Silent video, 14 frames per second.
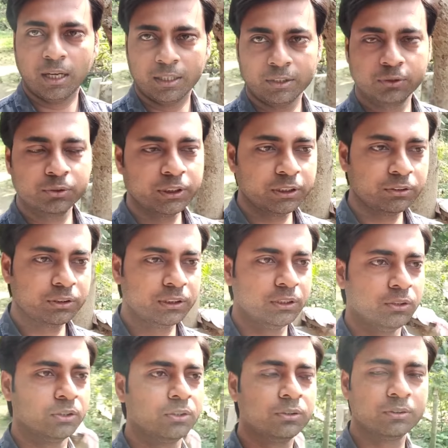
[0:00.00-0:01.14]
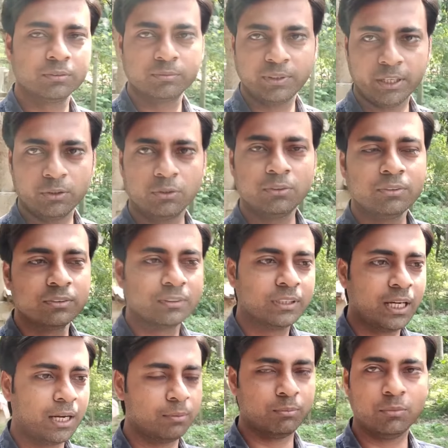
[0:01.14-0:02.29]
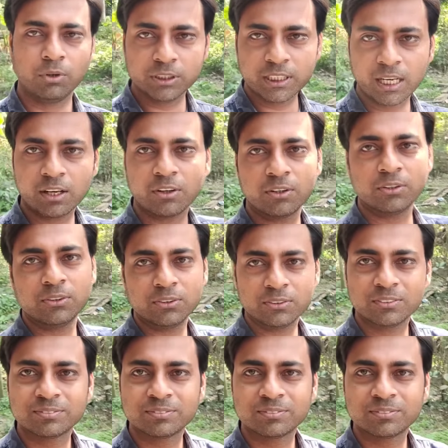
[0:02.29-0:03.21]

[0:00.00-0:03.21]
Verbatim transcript: আর খুশি খুশি ঘোরো ফেরো আর মজা করো